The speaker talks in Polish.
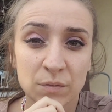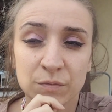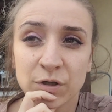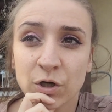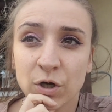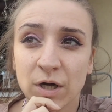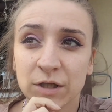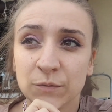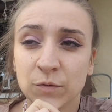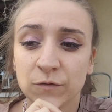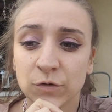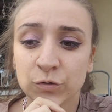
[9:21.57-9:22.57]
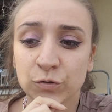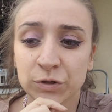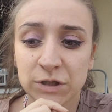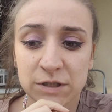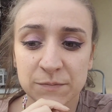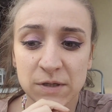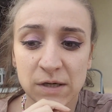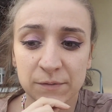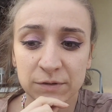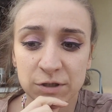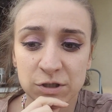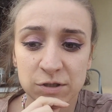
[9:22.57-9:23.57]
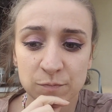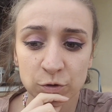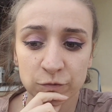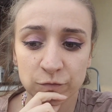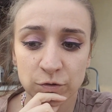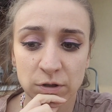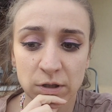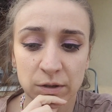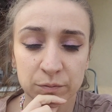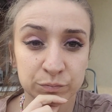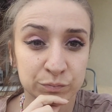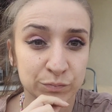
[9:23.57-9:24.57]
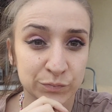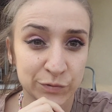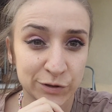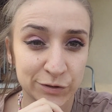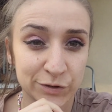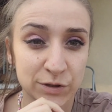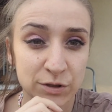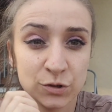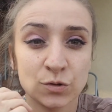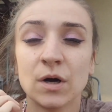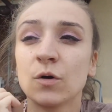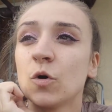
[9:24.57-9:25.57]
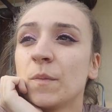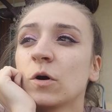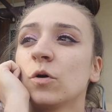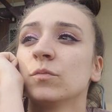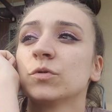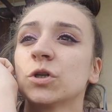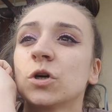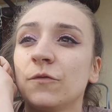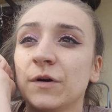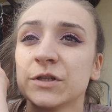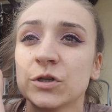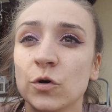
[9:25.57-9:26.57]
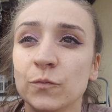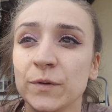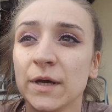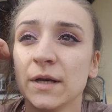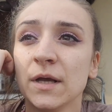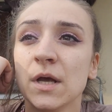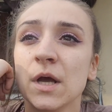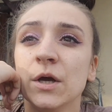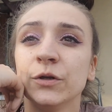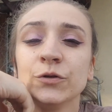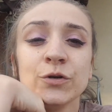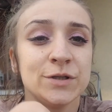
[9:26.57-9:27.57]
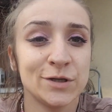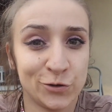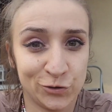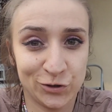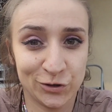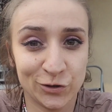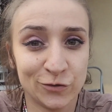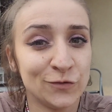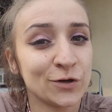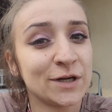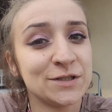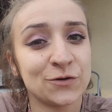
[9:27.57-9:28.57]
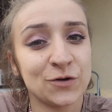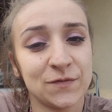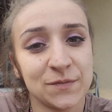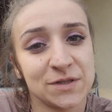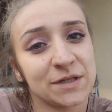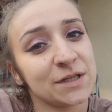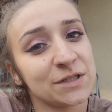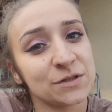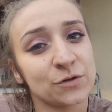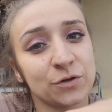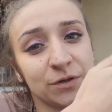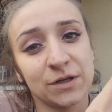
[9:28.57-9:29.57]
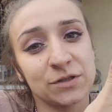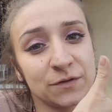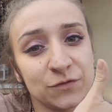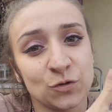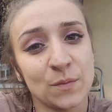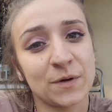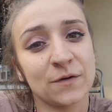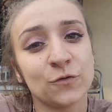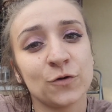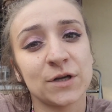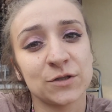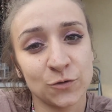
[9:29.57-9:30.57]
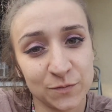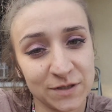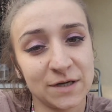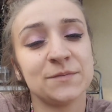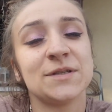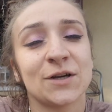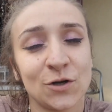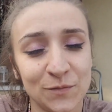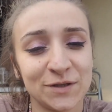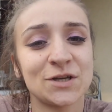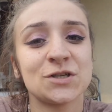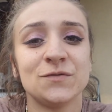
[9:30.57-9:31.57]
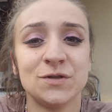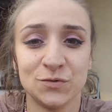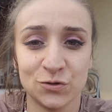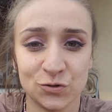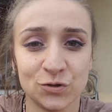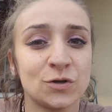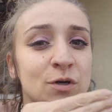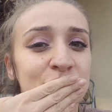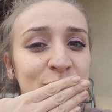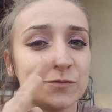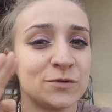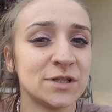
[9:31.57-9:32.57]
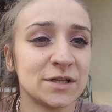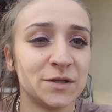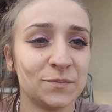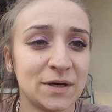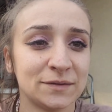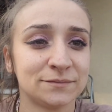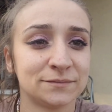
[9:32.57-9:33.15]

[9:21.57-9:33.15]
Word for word: My kochani powolutku się zbieramy też z podwórka. Będę szła chłopakom szykować kąpiel. No i zakończę tego vloga. Dziękuję Wam serdecznie za oglądanie. Zostawcie łapkę w górę, subskrypcję, komentarz i widzimy się już niedługo. Buziaki, pa!